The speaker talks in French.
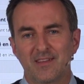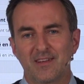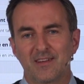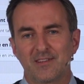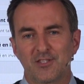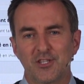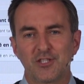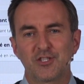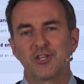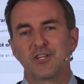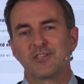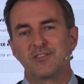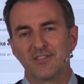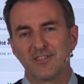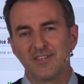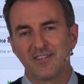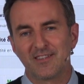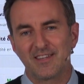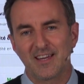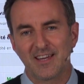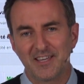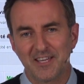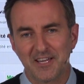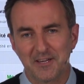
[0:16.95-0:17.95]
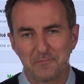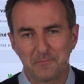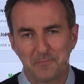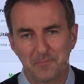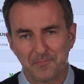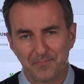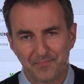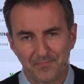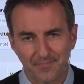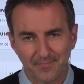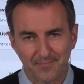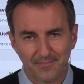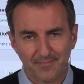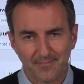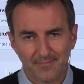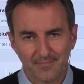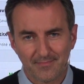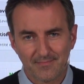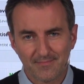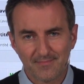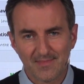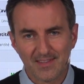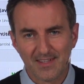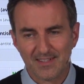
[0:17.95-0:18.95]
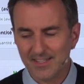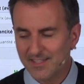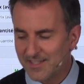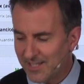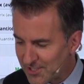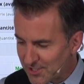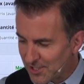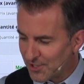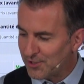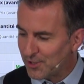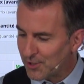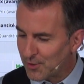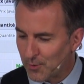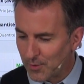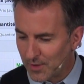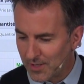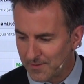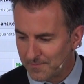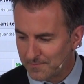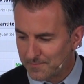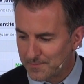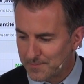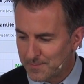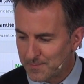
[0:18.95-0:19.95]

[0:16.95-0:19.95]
J'ai déjà été détaillé. Tu sais, de quoi?